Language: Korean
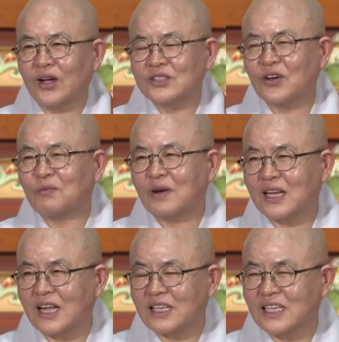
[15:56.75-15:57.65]

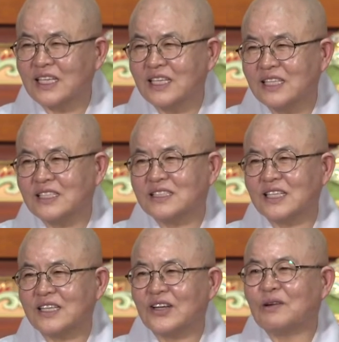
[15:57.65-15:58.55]
정반왕이 어,
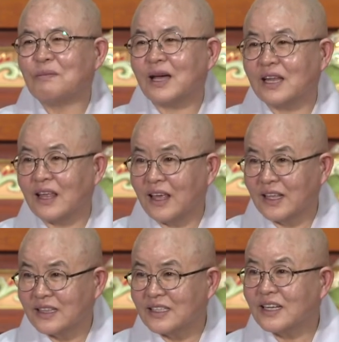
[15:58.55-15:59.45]
이제 열반에
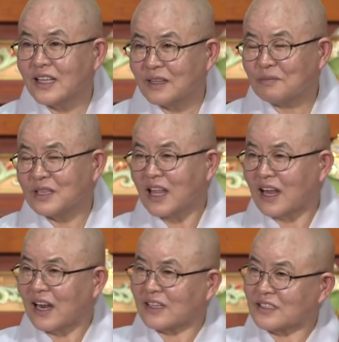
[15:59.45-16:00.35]
들게 됩니다.
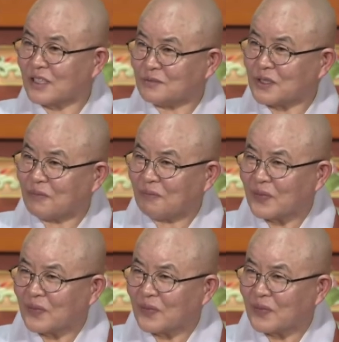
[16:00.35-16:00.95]
나라는 점점